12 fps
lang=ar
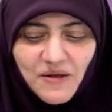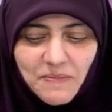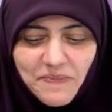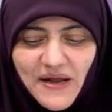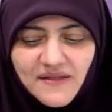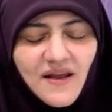
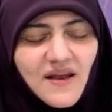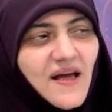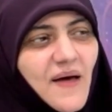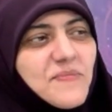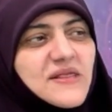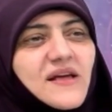البنت اللي
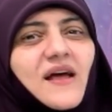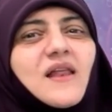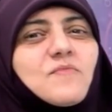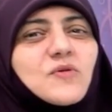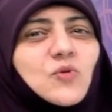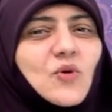كانت
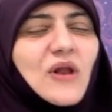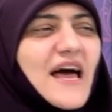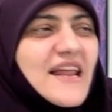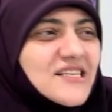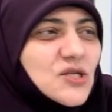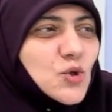بتتكلم بتقول انا